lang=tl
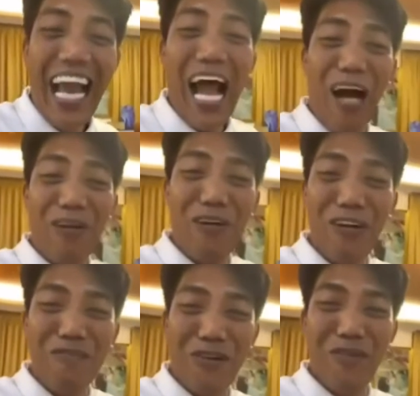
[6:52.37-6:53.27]
ako
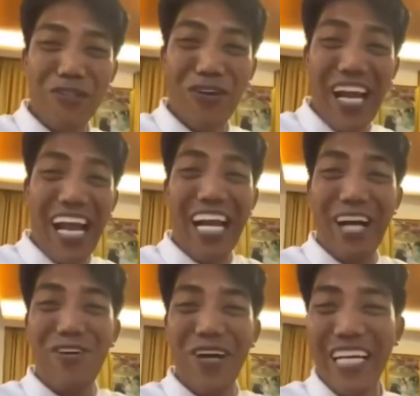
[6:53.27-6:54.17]
yung promotor ng
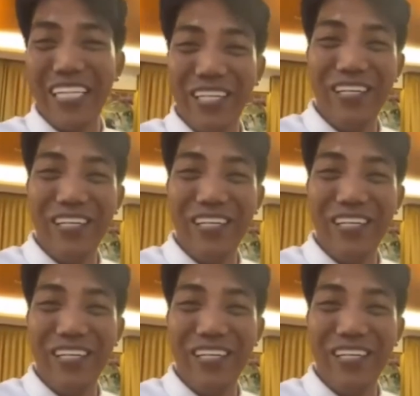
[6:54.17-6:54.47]
kagaguhan na to.